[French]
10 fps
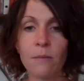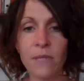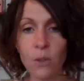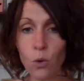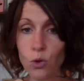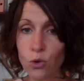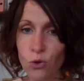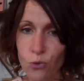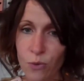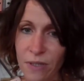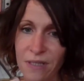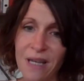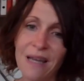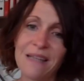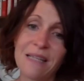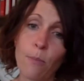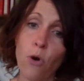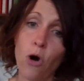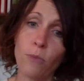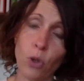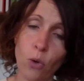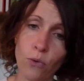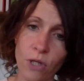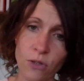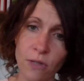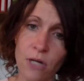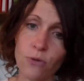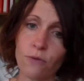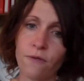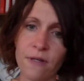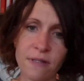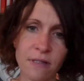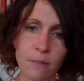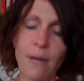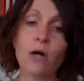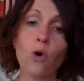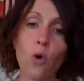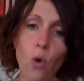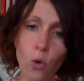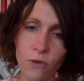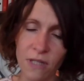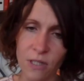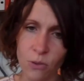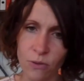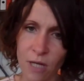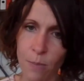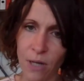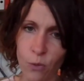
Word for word: mais aujourd'hui, les apports micronutritionnels sont faciles, macronutritionnels,